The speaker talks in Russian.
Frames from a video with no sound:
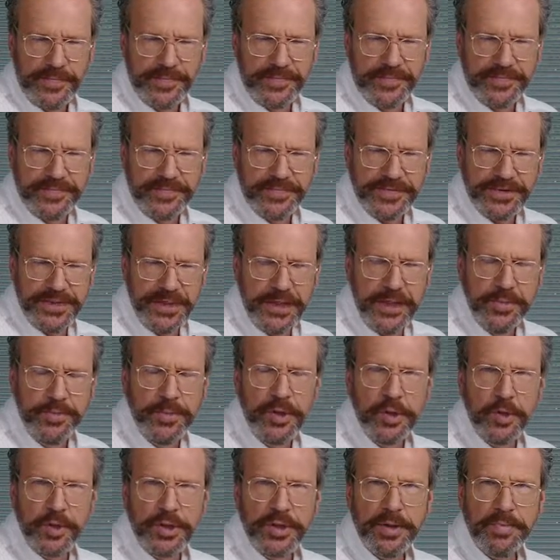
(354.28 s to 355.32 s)
В
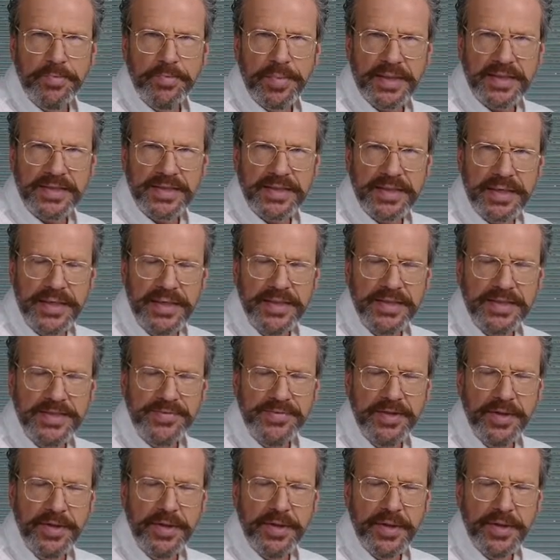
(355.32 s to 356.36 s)
затемненном
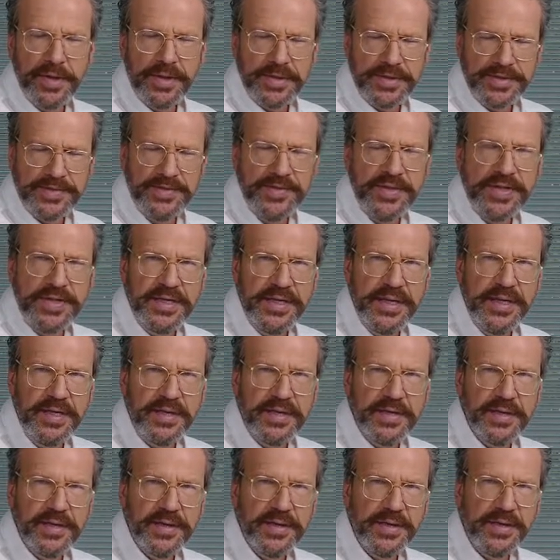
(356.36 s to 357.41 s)
пространстве светить
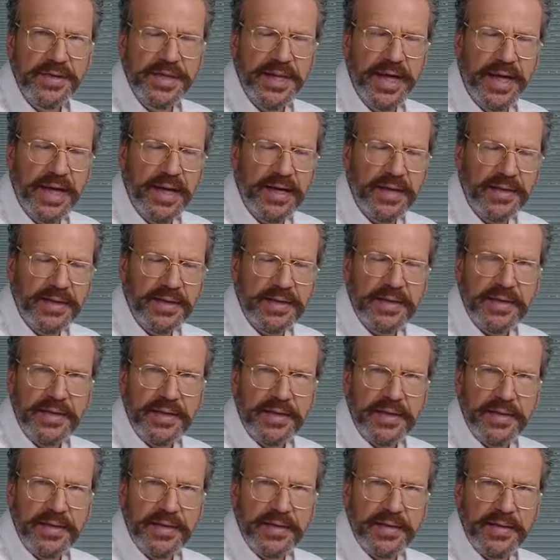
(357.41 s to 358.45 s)
на
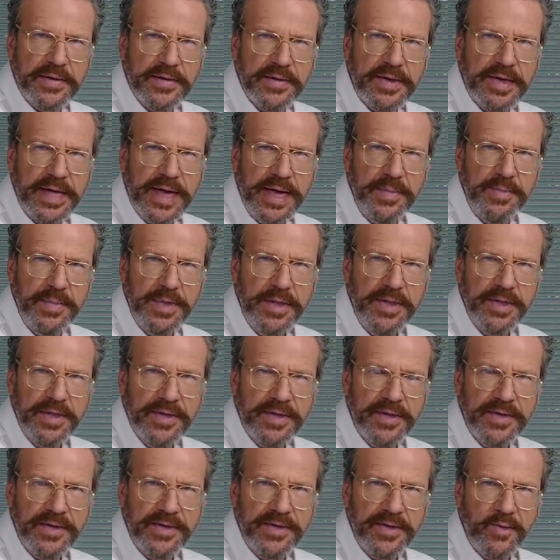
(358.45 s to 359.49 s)
э, камень
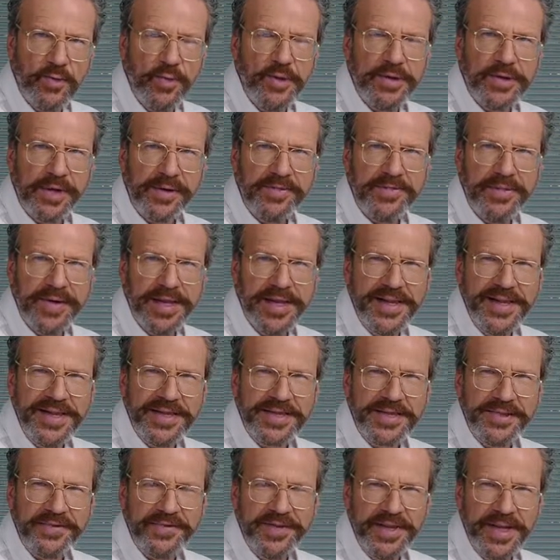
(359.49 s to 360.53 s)

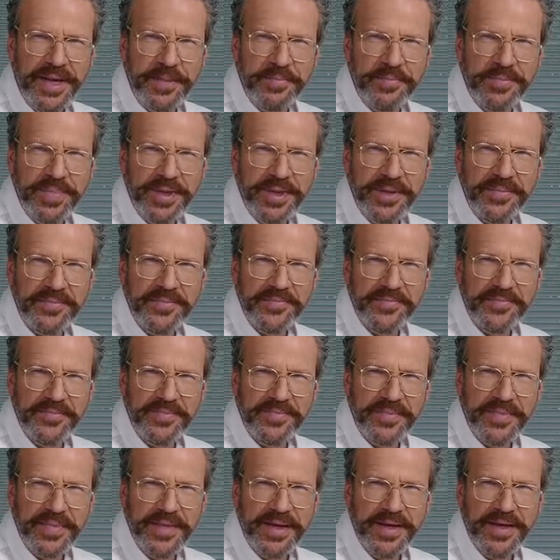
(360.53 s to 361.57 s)
ультрафиолетовой лампой.
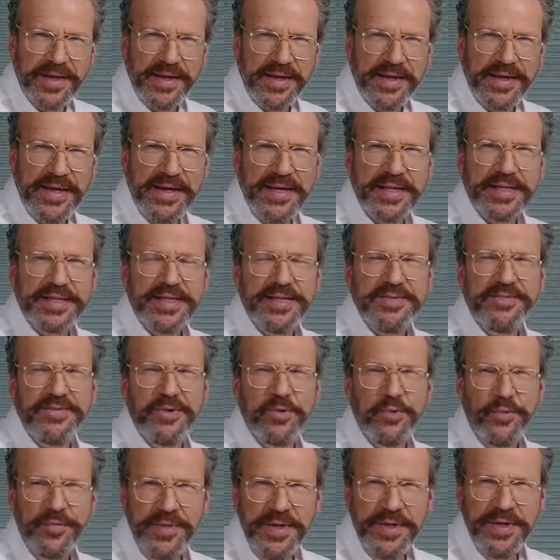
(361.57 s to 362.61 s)
Если вы
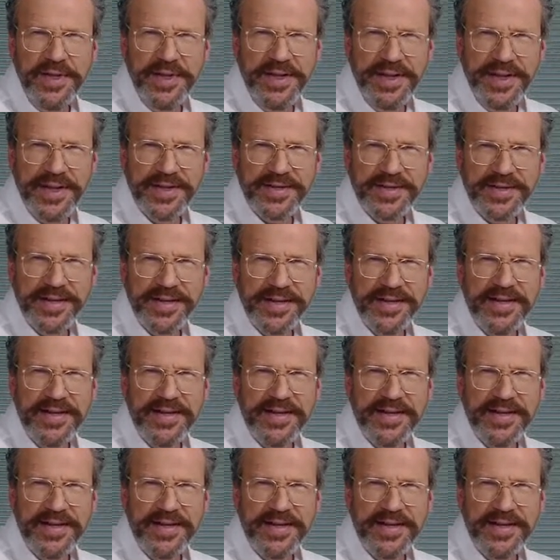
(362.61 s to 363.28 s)
увидели это,